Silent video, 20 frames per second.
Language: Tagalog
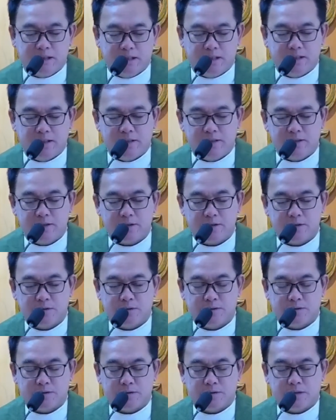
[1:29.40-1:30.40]
naging
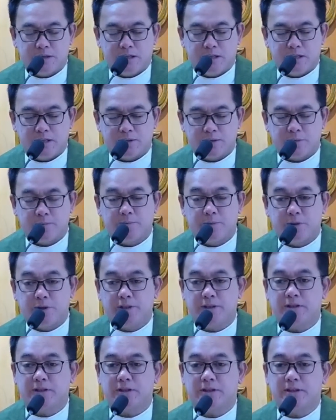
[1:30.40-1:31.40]
uh,
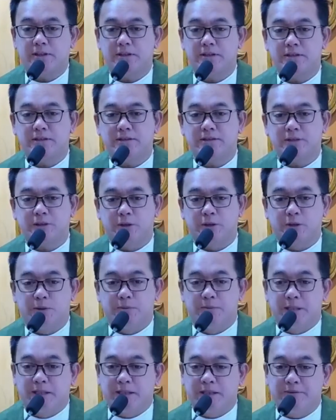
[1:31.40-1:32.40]
supporters
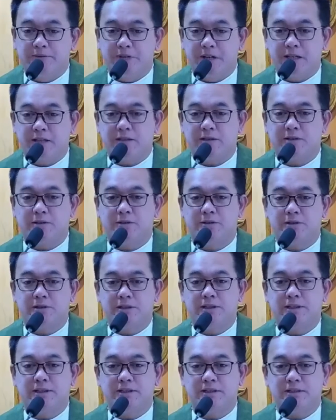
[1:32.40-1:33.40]
o
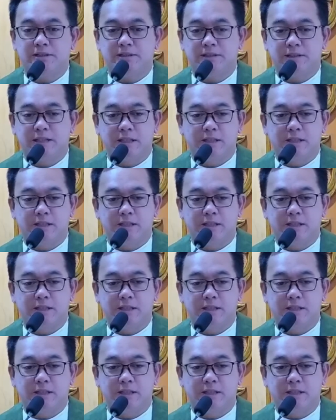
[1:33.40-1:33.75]
benefactors